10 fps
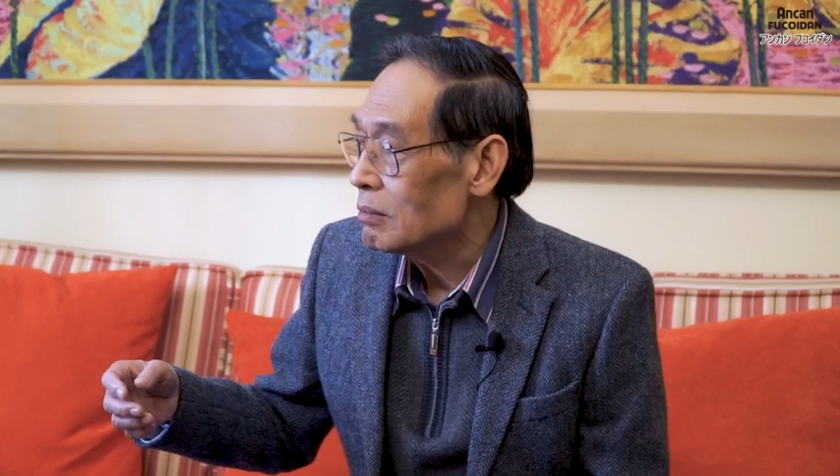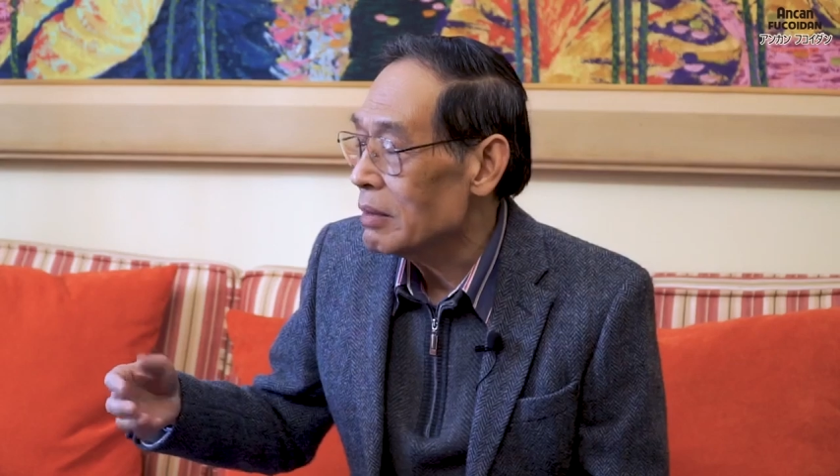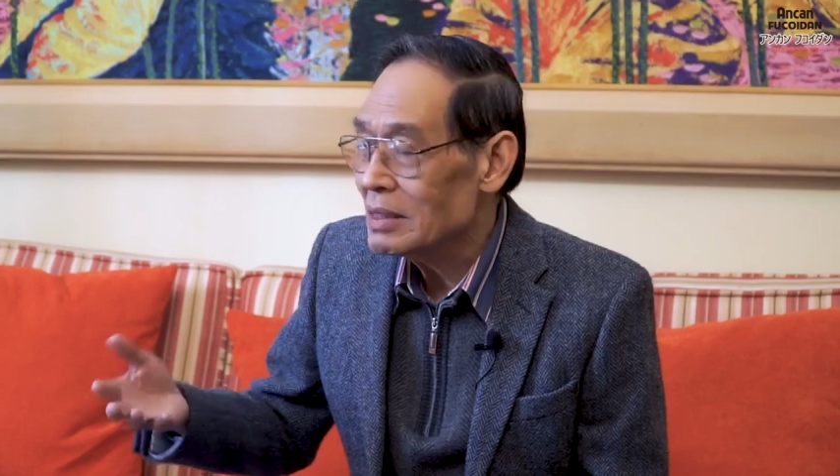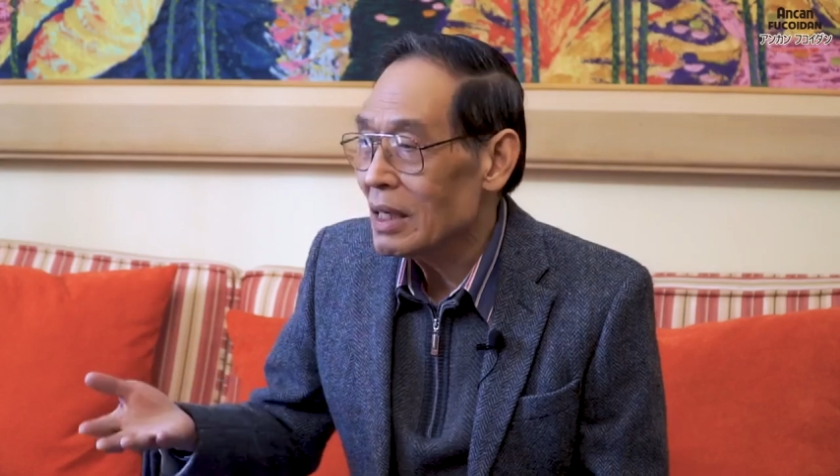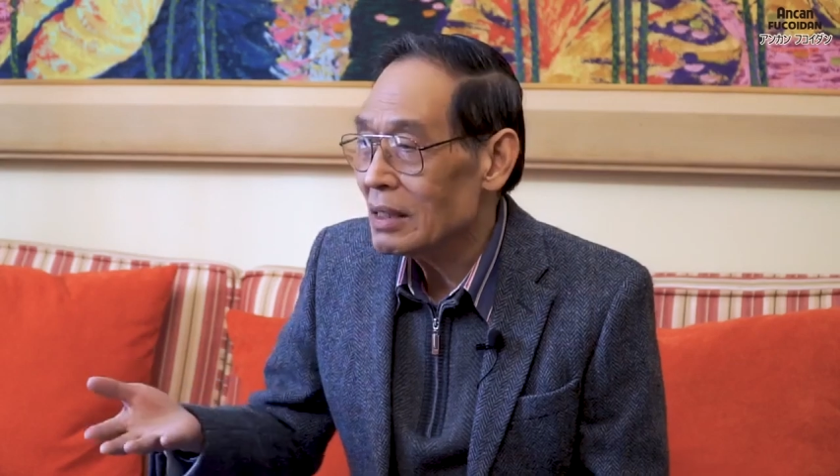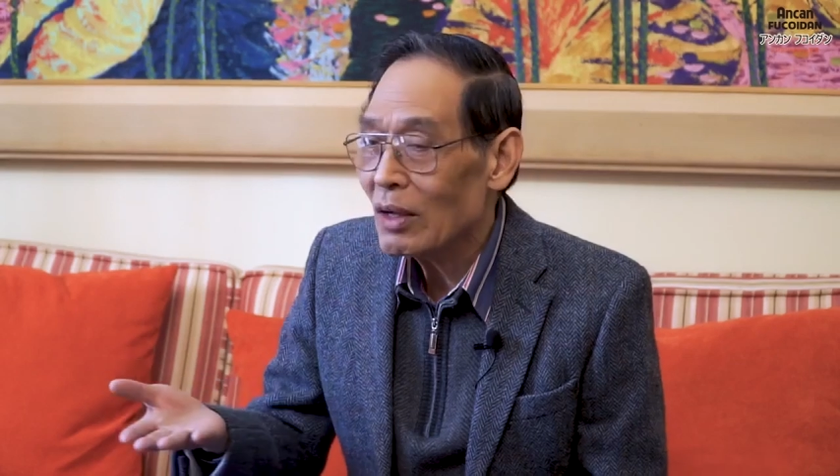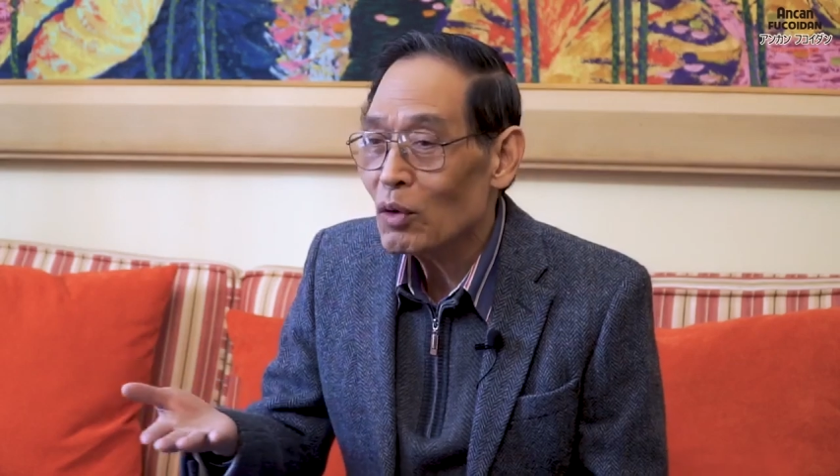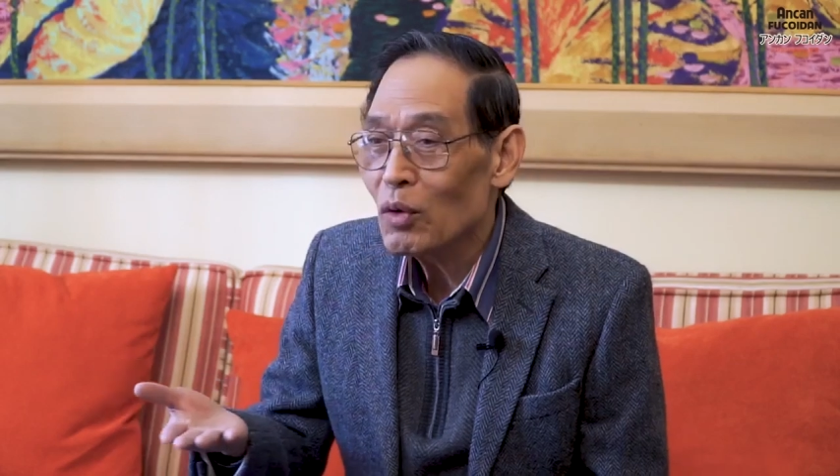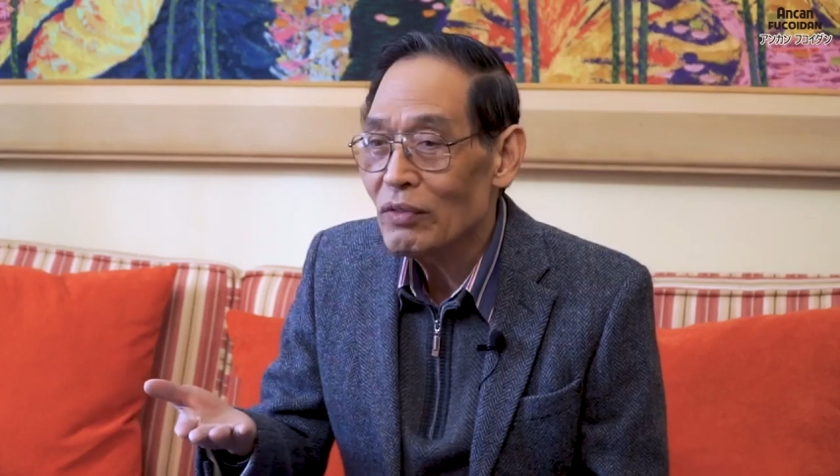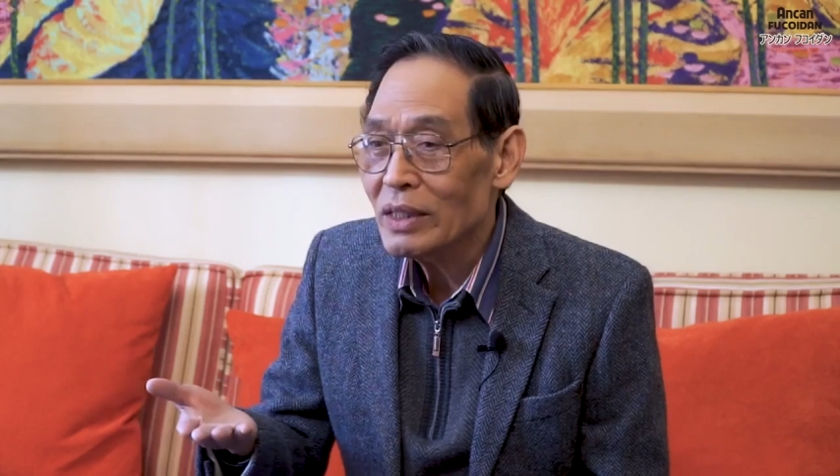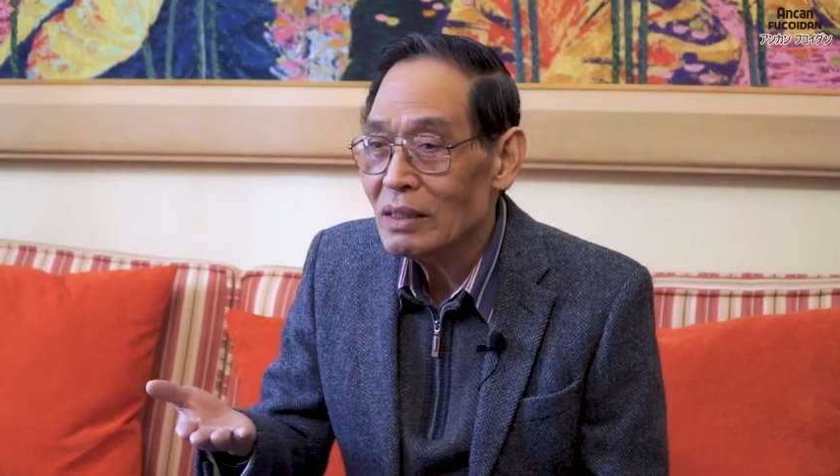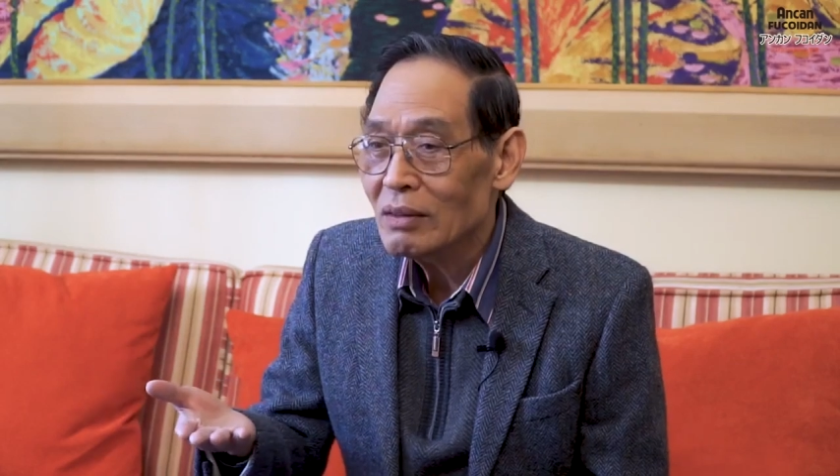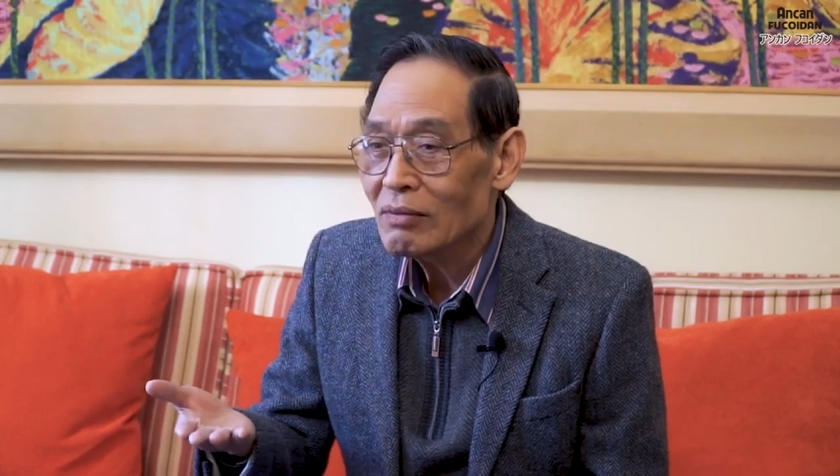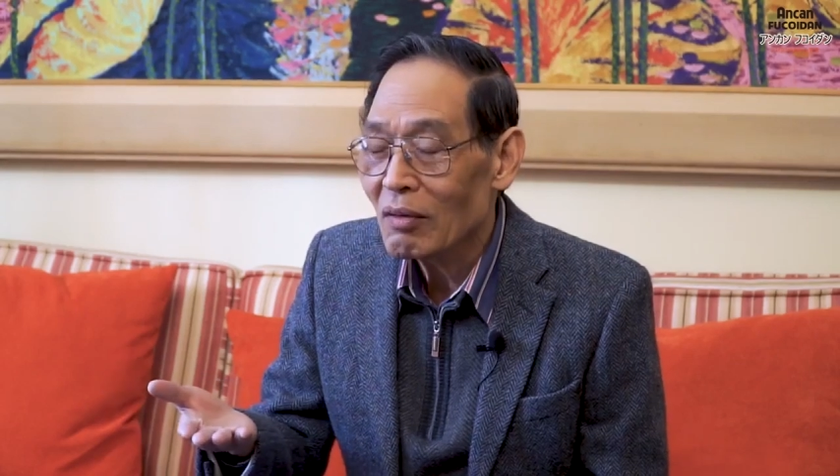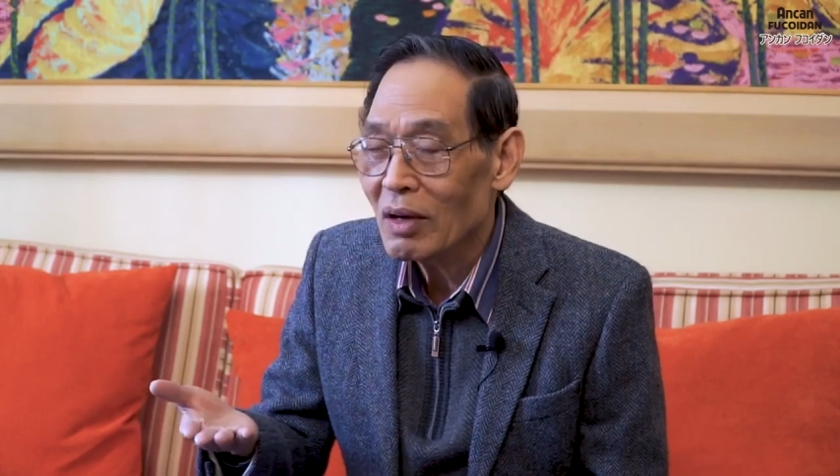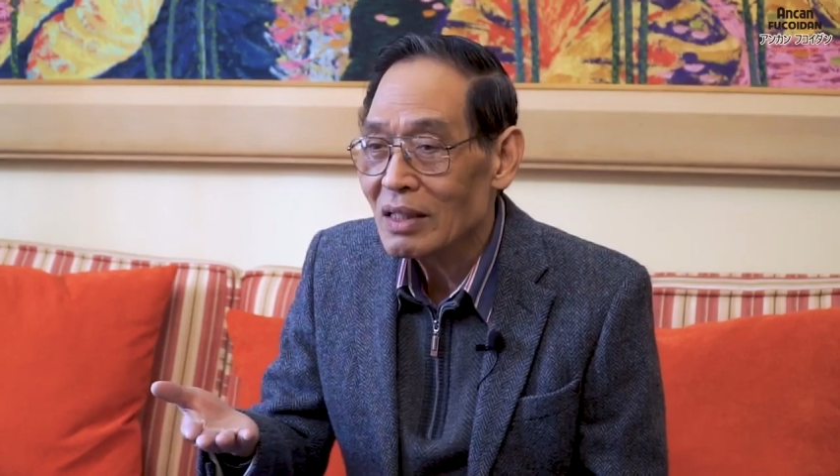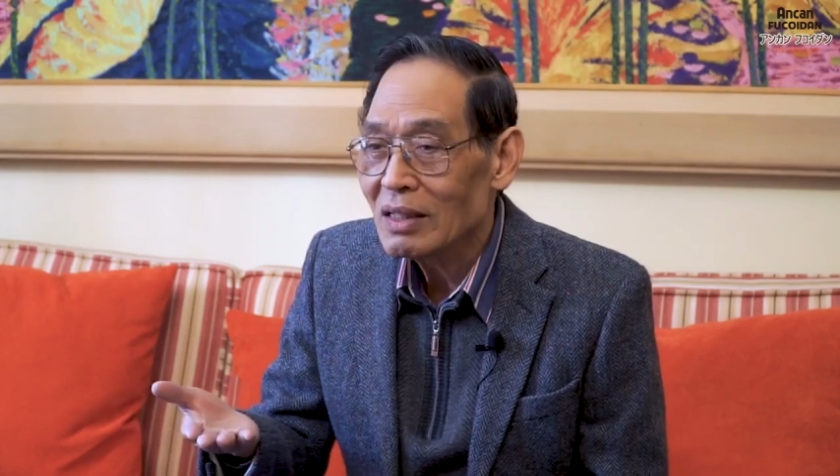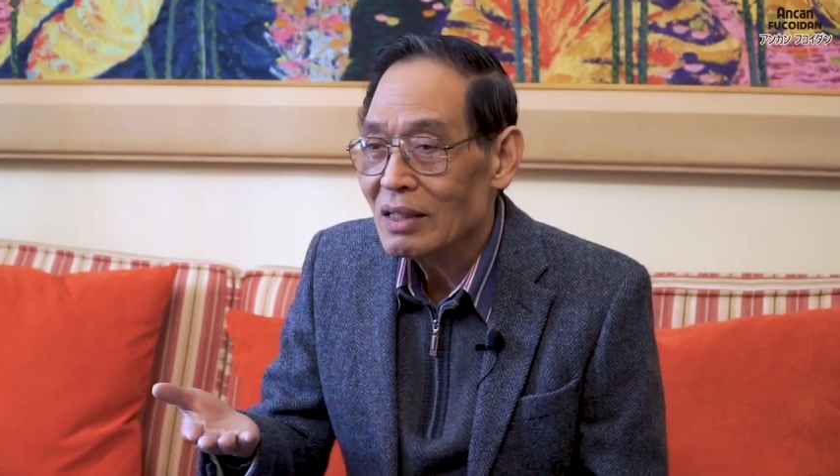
bây giờ đang covid đúng không ạ